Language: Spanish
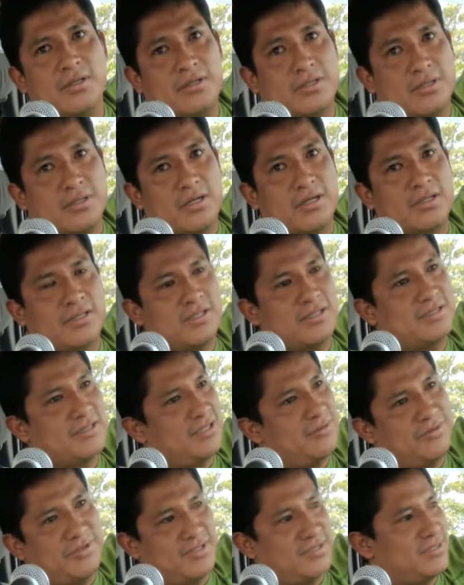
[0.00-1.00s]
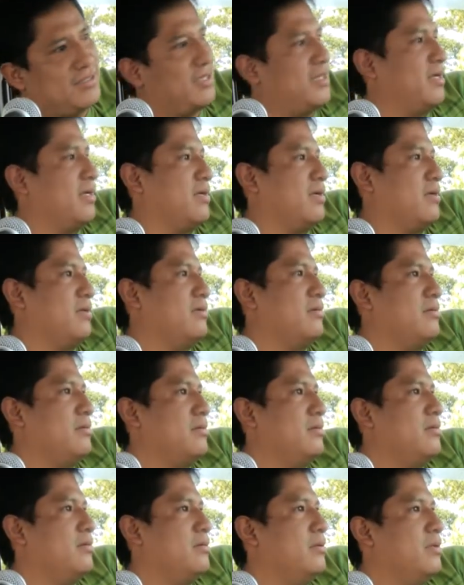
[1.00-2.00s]
Y aquí esta vía está
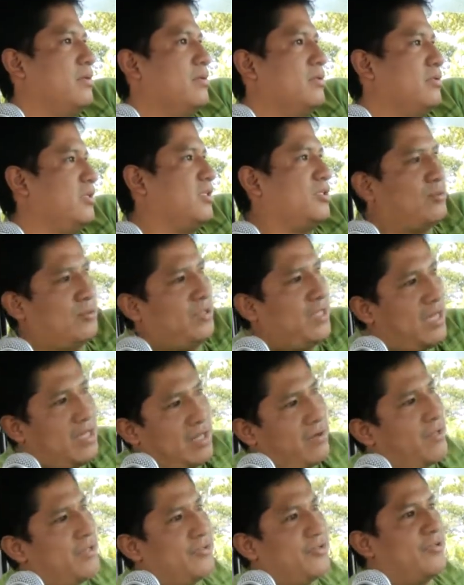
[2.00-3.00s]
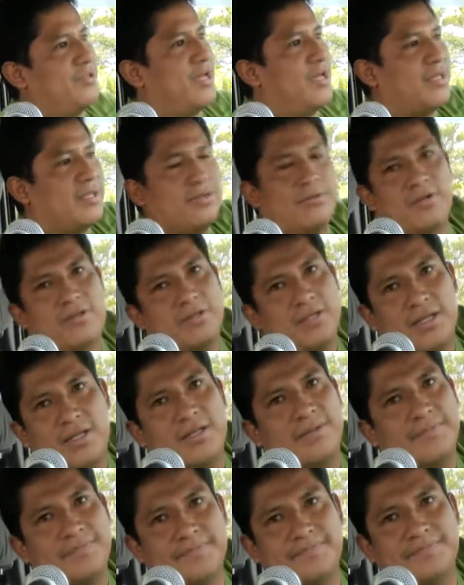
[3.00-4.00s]
descuidada, abandonada, no hay nada.